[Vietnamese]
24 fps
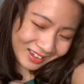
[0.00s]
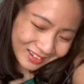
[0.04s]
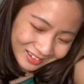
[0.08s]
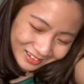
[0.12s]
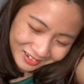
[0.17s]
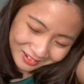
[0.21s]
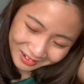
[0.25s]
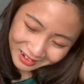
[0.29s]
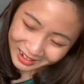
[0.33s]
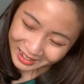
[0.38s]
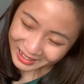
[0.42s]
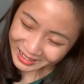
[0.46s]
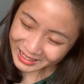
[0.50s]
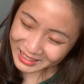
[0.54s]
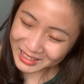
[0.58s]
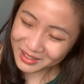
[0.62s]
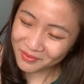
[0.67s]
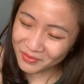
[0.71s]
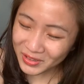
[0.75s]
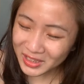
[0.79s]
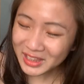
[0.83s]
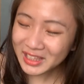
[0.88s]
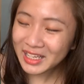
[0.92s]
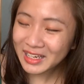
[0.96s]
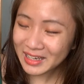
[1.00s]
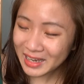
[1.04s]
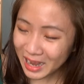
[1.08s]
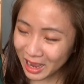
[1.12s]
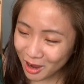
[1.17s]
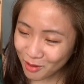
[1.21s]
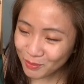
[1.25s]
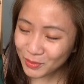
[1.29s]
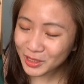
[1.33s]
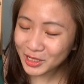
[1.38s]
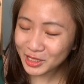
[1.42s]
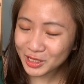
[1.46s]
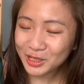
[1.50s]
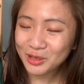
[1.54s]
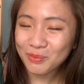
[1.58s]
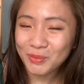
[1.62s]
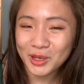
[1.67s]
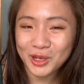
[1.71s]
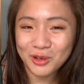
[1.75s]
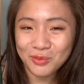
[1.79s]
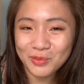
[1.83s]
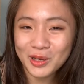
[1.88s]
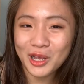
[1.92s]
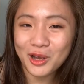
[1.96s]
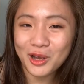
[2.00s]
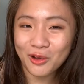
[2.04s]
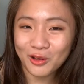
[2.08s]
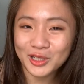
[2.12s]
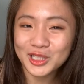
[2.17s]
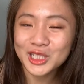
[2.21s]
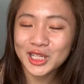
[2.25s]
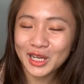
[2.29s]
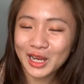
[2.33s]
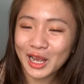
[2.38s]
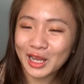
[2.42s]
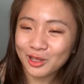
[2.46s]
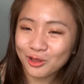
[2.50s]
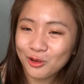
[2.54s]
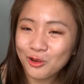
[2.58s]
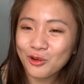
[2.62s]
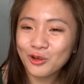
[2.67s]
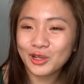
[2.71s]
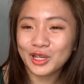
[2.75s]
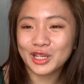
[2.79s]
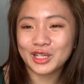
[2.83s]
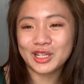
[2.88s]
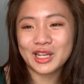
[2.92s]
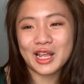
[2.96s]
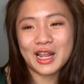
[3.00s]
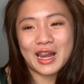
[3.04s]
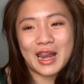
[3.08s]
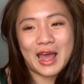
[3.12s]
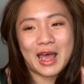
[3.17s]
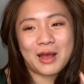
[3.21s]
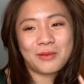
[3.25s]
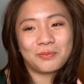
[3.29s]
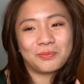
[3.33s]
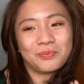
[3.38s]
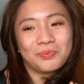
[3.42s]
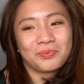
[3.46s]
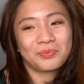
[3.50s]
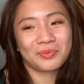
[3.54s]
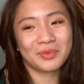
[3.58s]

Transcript: thường là cái nhân vật tin nào mình thì mình cũng thấy khó chịu cả thôi hình như là